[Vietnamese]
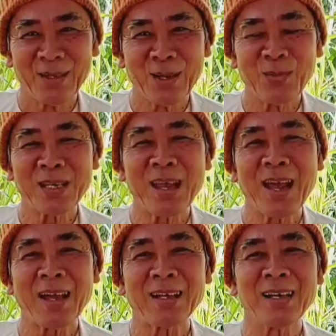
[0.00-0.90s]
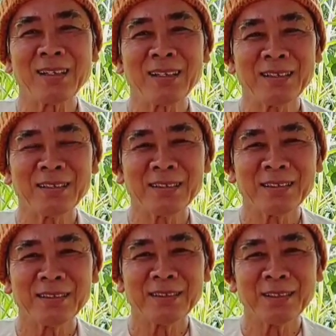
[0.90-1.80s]
cho nên phải trả hết
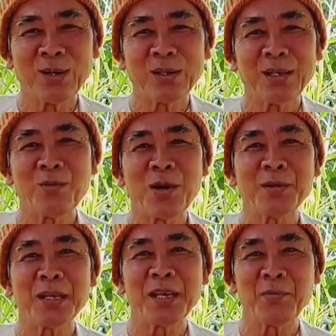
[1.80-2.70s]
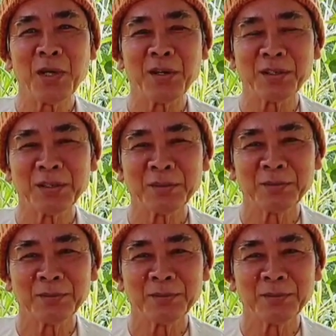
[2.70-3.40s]
rồi đi qua bên kia mới được